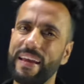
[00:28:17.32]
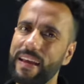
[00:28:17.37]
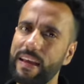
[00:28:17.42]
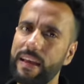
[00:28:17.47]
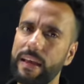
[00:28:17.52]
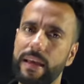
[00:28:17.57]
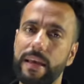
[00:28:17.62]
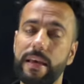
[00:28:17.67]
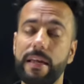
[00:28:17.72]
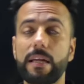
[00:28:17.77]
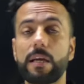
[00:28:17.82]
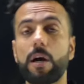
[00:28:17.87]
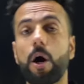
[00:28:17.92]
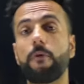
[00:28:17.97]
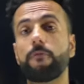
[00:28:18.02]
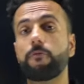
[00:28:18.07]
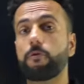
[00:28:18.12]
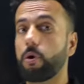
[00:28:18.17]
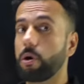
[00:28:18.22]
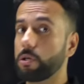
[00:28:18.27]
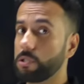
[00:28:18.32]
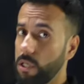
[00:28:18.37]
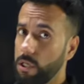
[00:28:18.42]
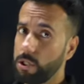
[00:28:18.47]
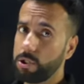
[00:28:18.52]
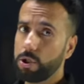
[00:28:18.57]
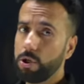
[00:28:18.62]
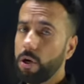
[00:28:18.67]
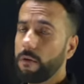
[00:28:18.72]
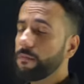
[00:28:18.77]
ए एरिया ऑफ क्रॉस
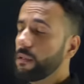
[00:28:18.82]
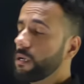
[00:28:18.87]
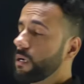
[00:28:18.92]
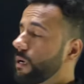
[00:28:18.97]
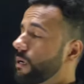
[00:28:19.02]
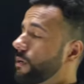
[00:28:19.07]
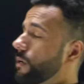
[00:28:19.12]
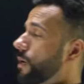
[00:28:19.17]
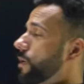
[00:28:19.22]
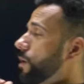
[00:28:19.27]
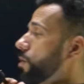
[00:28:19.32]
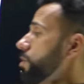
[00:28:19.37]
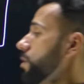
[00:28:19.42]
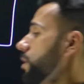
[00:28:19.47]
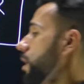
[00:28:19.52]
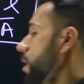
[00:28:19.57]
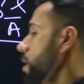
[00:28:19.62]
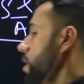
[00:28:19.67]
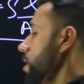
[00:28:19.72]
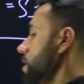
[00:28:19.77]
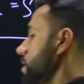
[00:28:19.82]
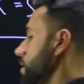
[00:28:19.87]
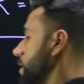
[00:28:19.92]
सेक्शन ऑफ द कंडक्टर होता था